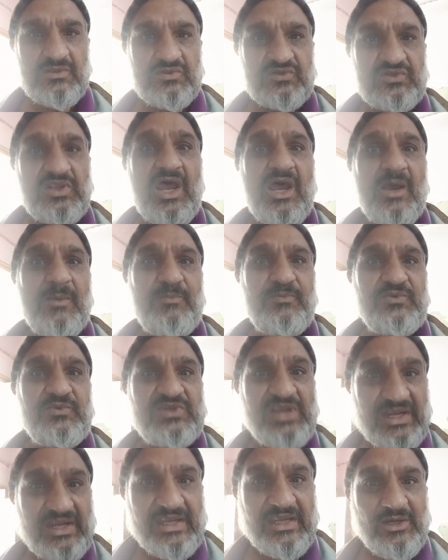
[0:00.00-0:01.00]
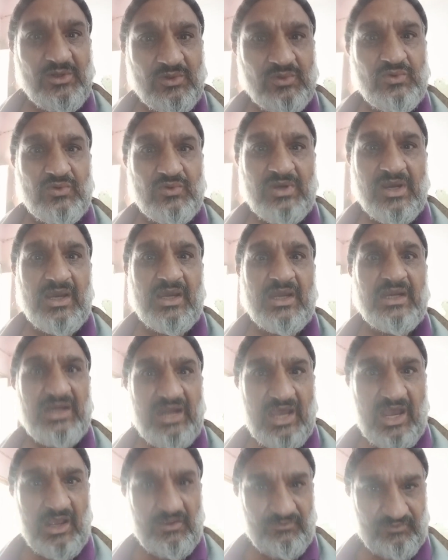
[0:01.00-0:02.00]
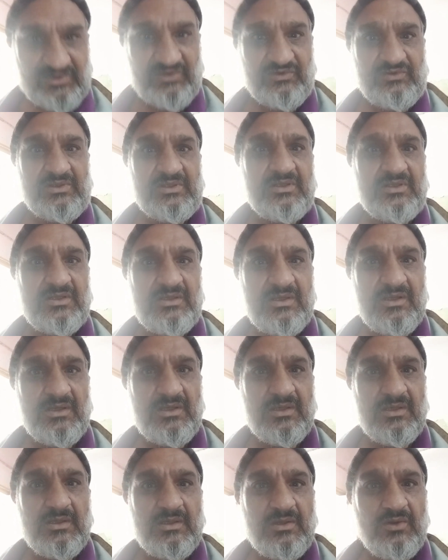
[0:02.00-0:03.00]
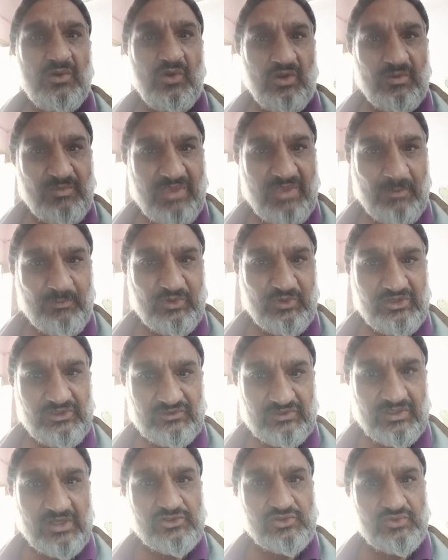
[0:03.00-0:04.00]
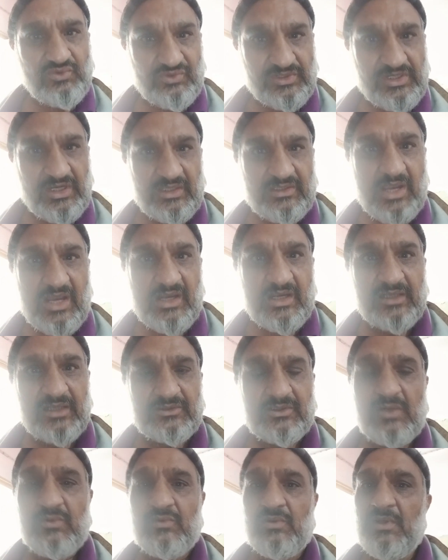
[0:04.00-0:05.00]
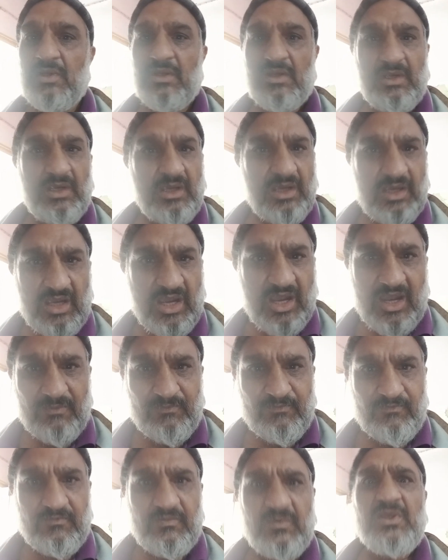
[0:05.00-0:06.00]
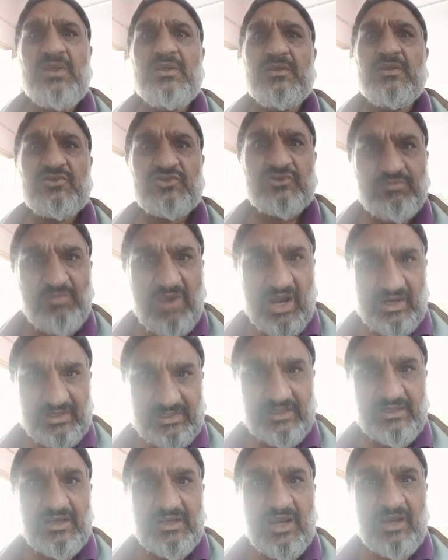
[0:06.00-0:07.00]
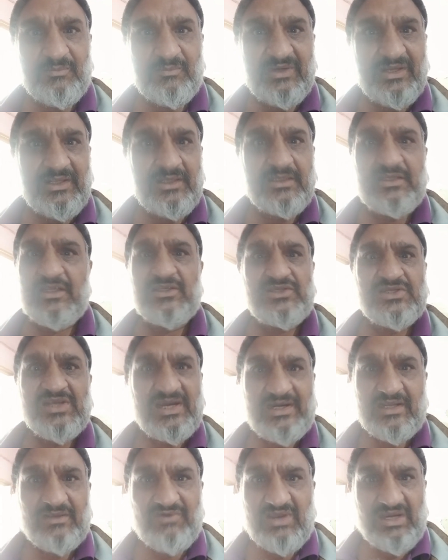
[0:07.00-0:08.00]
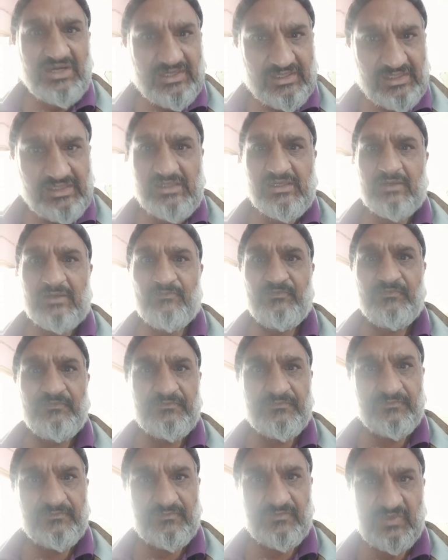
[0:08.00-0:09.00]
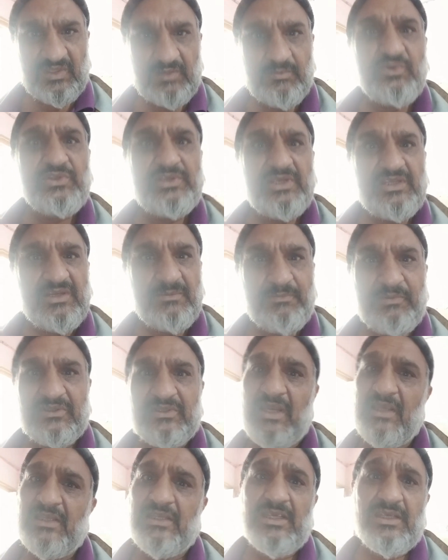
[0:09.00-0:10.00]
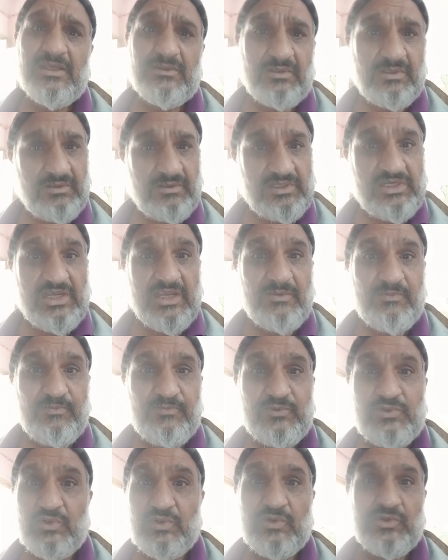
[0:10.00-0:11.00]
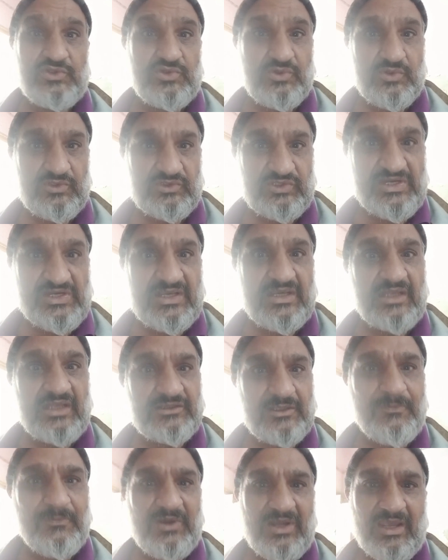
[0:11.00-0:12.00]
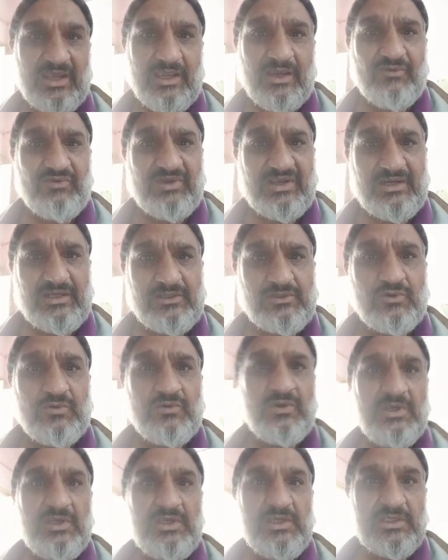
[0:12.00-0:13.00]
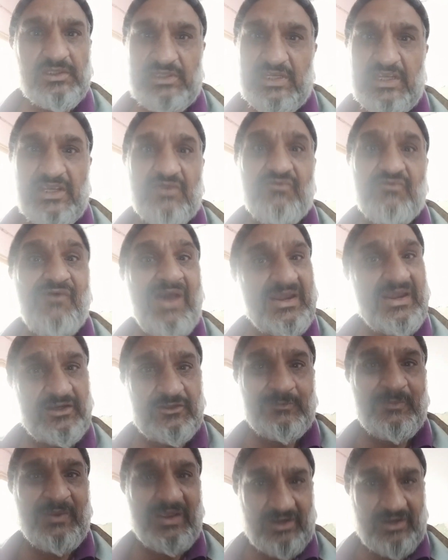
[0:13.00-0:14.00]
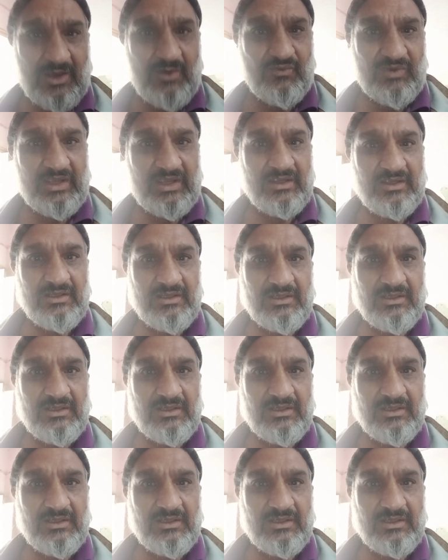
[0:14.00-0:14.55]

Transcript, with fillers: साहब चंगे लोगों का अल्लाह हाफिज़ और मैं पुलिस का शुक्रिया अदा करता हूँ आप स्मार्टली काम लें ये जाने वाले नहीं हैं मुझे ये पता ये ये जो जो इसने गंद फैलाया हुआ है ना जो ये एक वायरस फैला हुआ है